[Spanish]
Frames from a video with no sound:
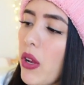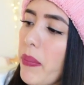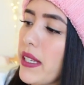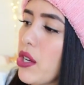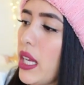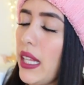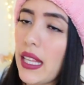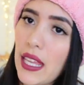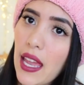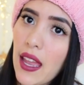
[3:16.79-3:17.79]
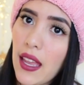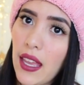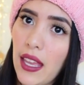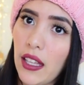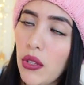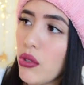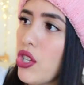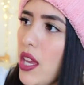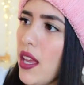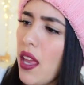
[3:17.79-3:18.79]
el precio que tenía eh, New
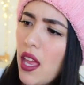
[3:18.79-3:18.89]
Chic